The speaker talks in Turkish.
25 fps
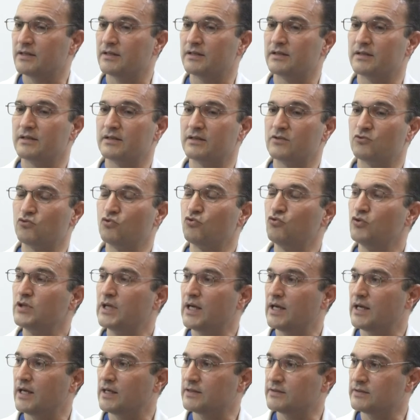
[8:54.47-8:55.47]
E,
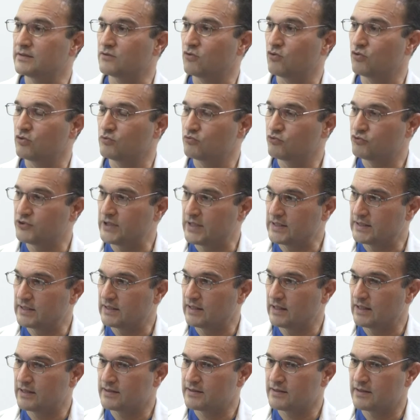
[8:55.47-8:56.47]
günlük hayatını olumsuz
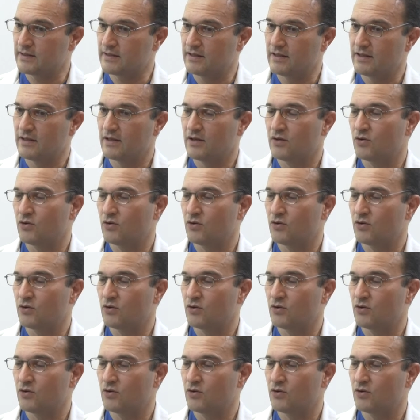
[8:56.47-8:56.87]
etkilerse